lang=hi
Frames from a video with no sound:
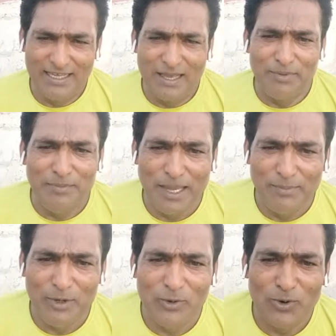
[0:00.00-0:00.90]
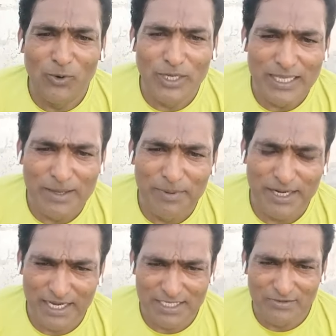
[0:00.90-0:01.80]
अपनी बाइबल को खोलिए
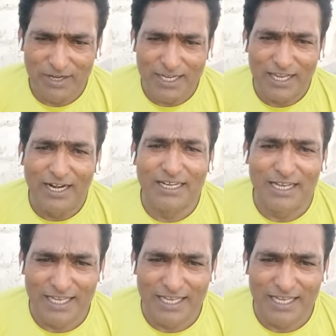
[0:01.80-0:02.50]
प्रकाशित वाक्य आठ का